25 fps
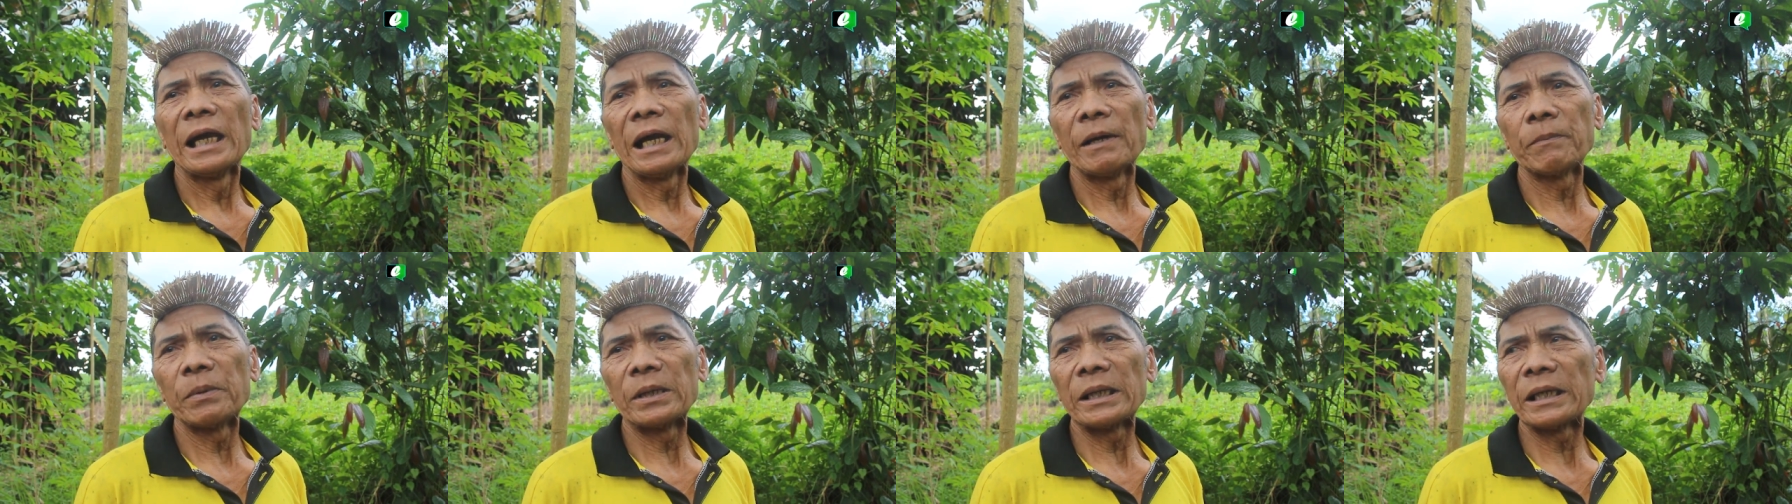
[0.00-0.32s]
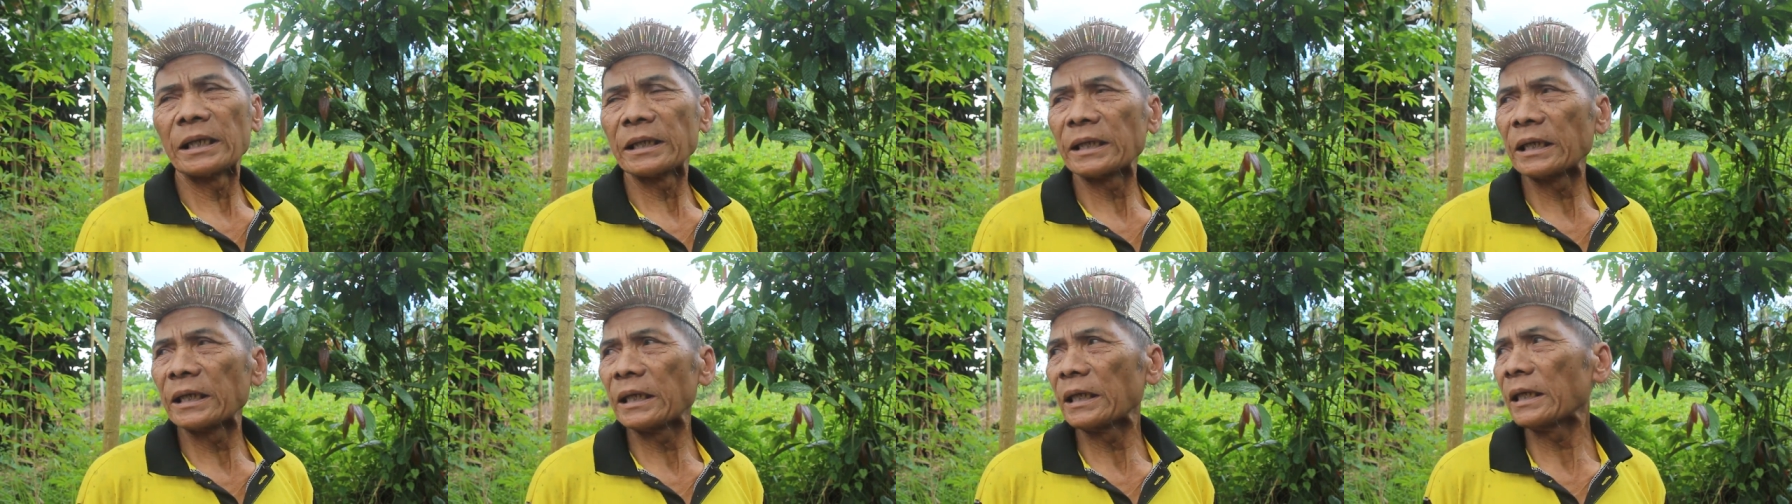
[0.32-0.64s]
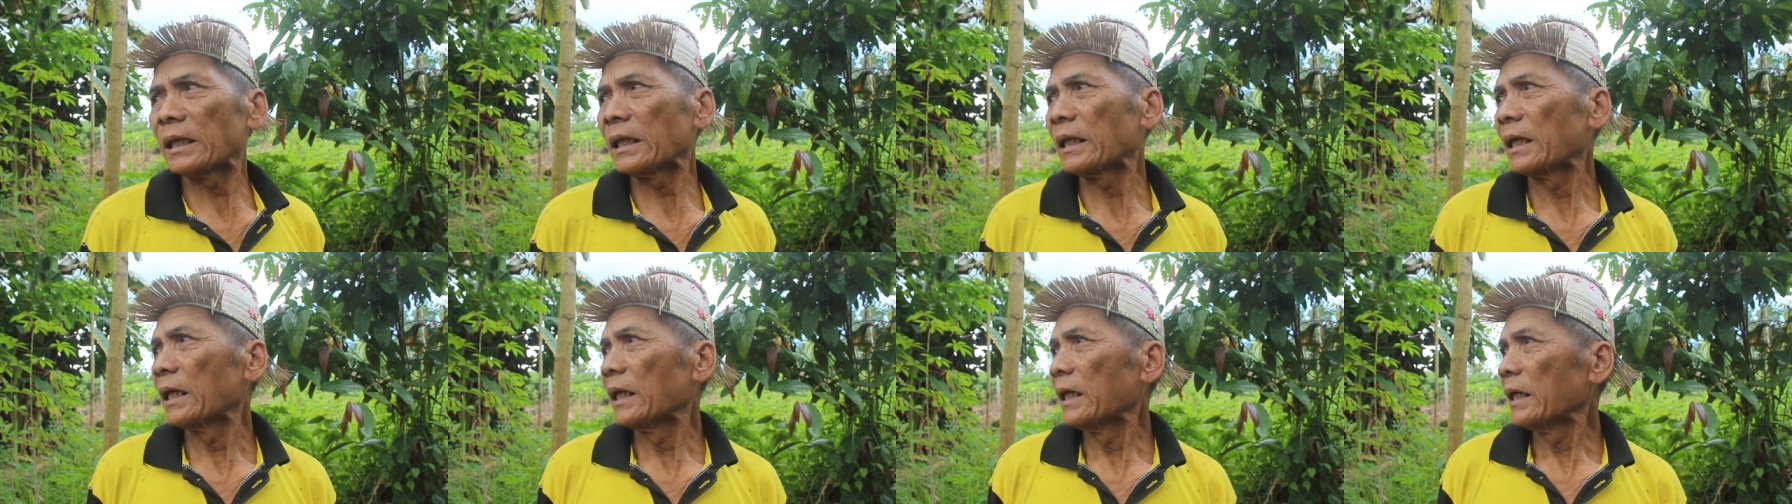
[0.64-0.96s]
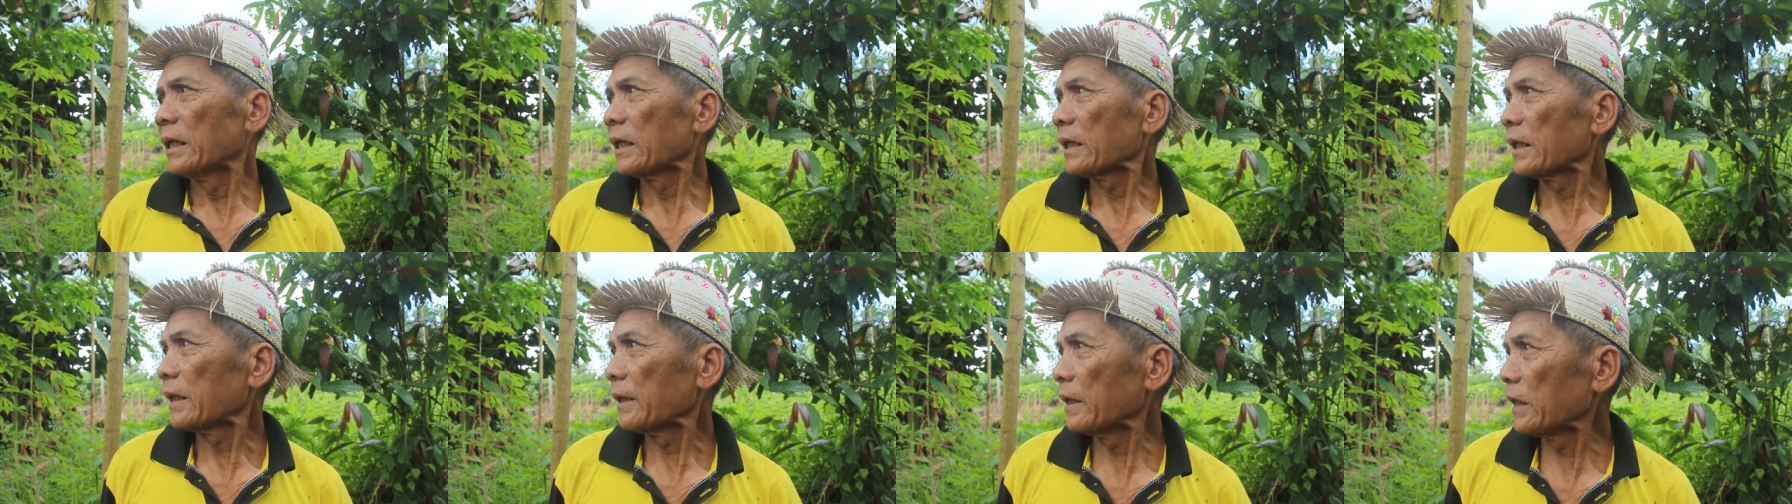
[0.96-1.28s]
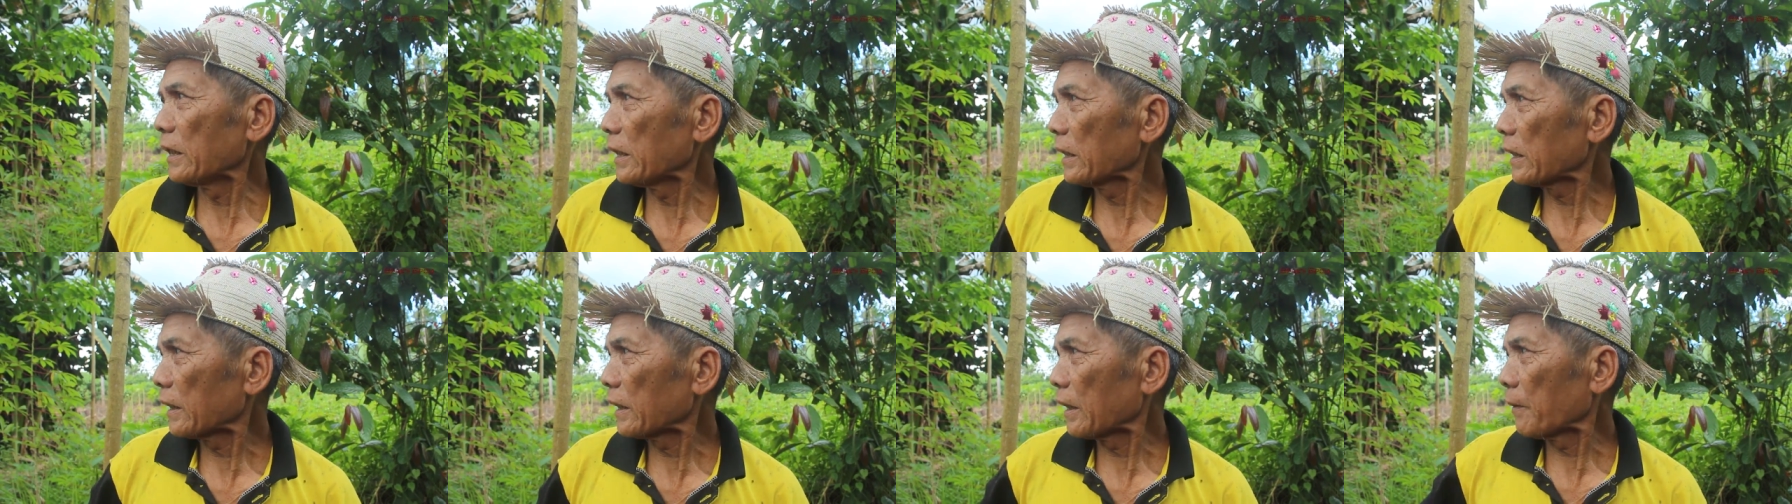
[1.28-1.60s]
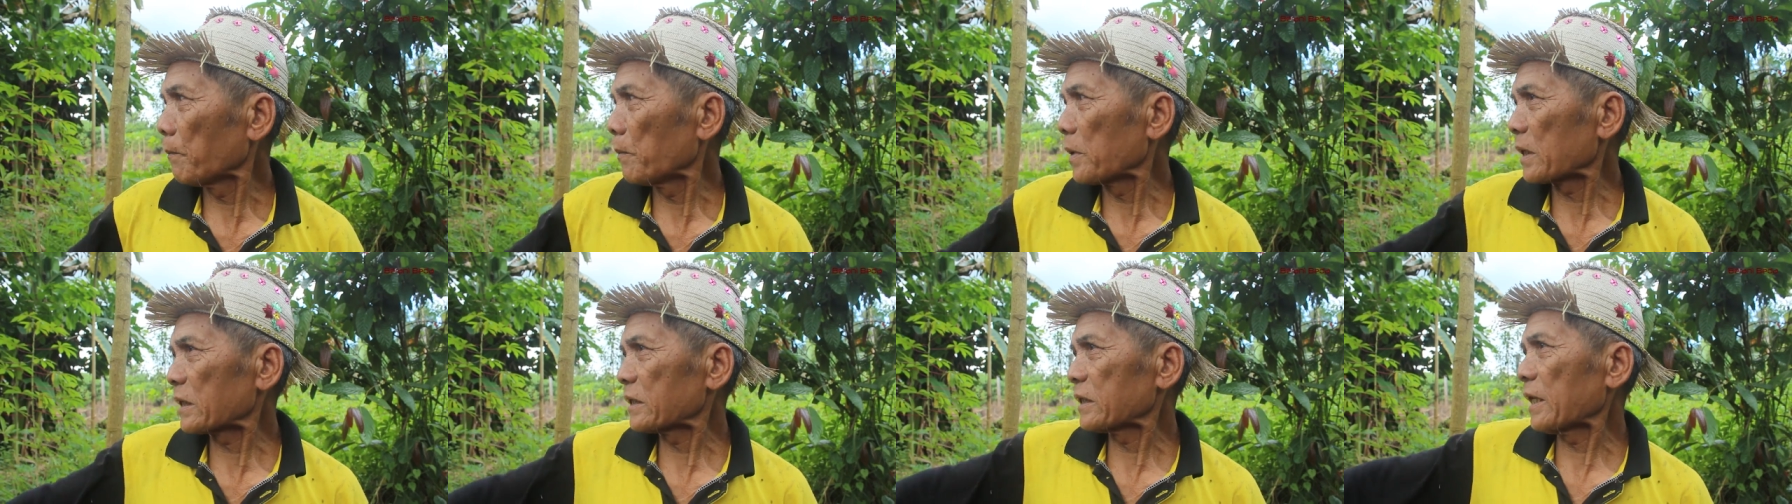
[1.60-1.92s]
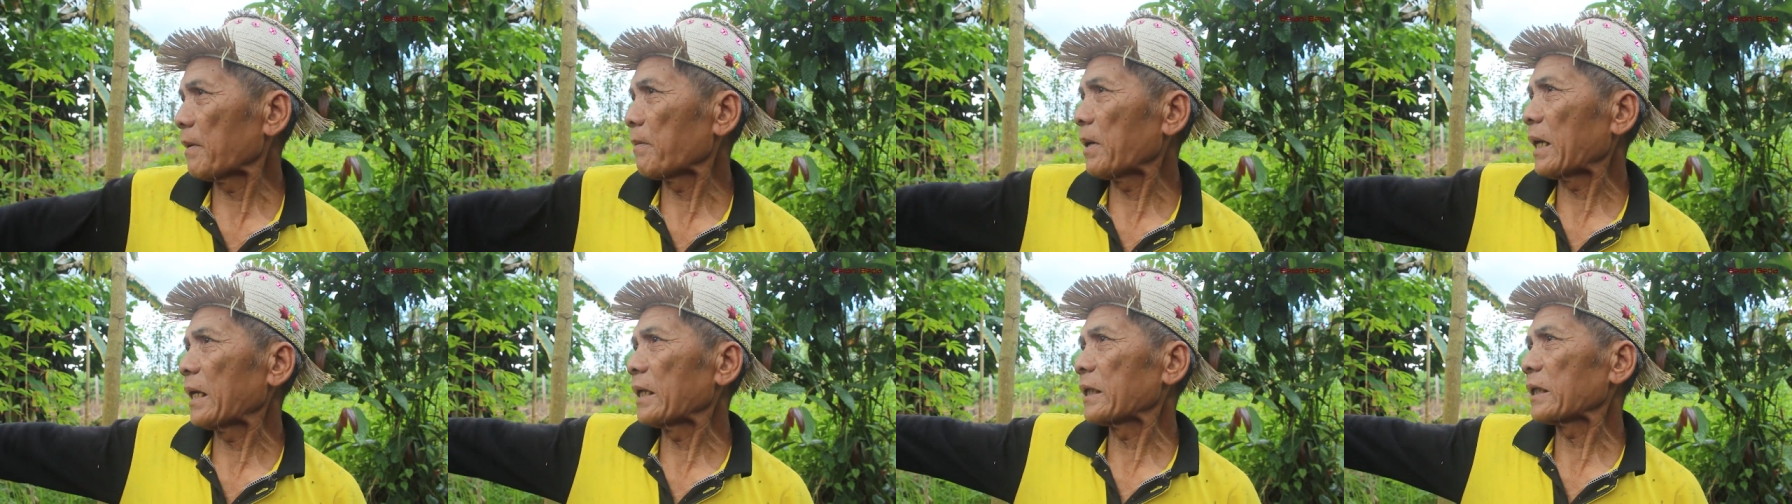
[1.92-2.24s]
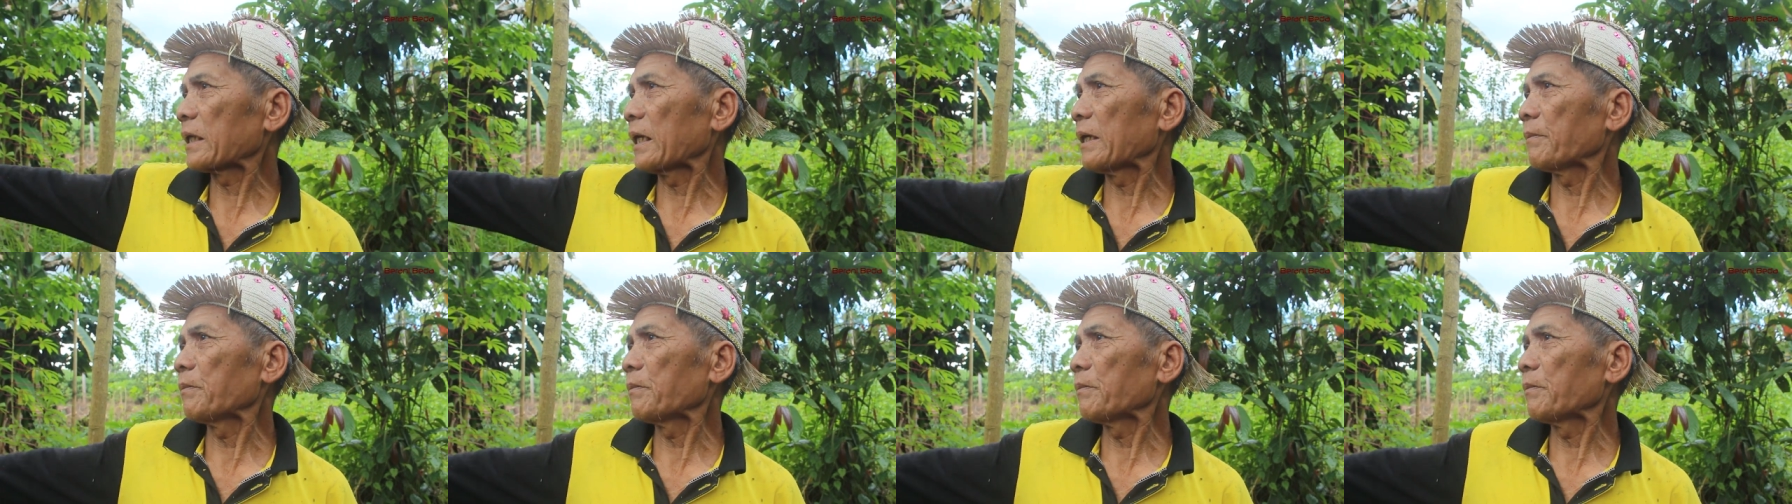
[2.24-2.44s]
apalagi ini kebersamaan